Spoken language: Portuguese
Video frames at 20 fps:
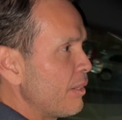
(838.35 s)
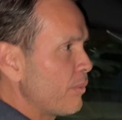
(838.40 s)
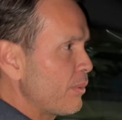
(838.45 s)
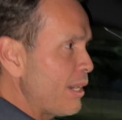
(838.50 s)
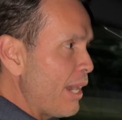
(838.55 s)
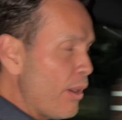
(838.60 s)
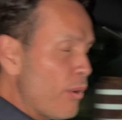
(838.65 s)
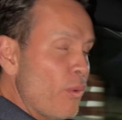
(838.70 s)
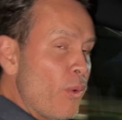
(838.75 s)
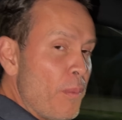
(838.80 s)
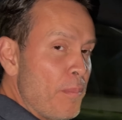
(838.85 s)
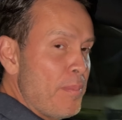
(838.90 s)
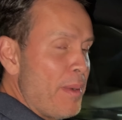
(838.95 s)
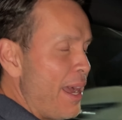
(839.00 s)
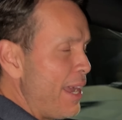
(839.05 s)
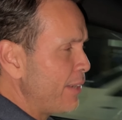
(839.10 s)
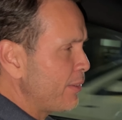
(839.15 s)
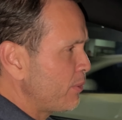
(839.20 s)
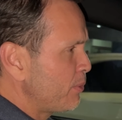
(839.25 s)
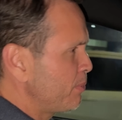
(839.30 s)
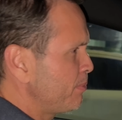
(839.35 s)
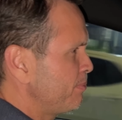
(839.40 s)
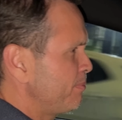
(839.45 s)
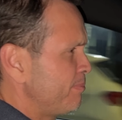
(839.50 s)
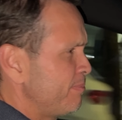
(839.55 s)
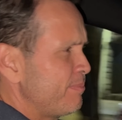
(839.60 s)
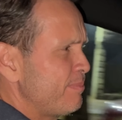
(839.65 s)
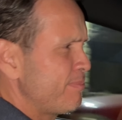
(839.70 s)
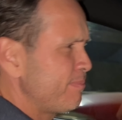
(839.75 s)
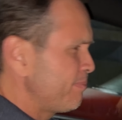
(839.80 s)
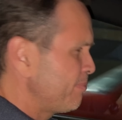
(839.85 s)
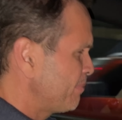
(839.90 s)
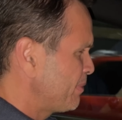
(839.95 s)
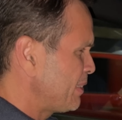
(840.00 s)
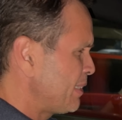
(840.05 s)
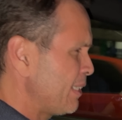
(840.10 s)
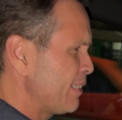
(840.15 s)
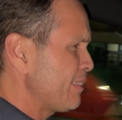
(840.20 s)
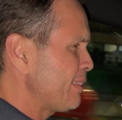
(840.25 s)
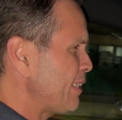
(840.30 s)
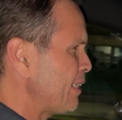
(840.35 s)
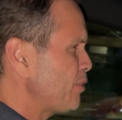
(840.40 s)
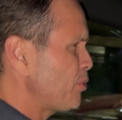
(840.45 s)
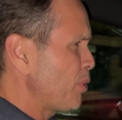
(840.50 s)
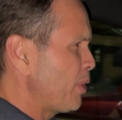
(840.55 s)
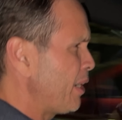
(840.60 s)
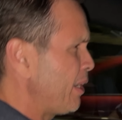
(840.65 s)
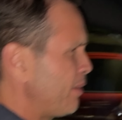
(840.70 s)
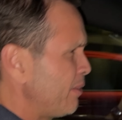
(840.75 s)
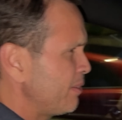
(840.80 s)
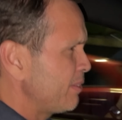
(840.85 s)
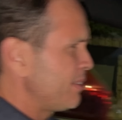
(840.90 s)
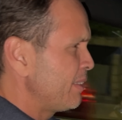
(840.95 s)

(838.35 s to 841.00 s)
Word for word: um carro compacto, sensacional.